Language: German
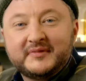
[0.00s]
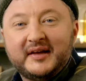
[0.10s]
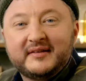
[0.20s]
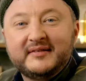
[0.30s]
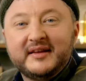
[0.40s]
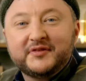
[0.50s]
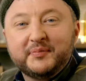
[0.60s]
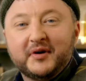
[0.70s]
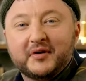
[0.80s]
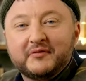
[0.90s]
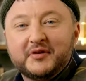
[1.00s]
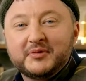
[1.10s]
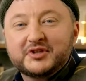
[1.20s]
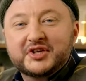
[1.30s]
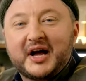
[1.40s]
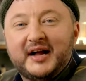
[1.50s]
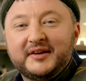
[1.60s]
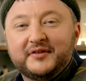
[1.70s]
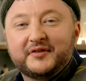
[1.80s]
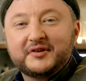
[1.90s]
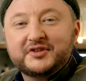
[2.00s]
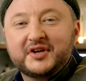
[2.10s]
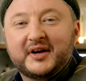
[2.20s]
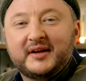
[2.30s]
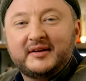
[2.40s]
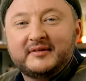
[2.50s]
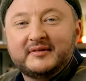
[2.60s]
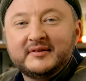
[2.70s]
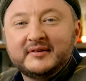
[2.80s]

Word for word: Da ist nichts mehr irgendwie mit strahlenden Sonnenschein,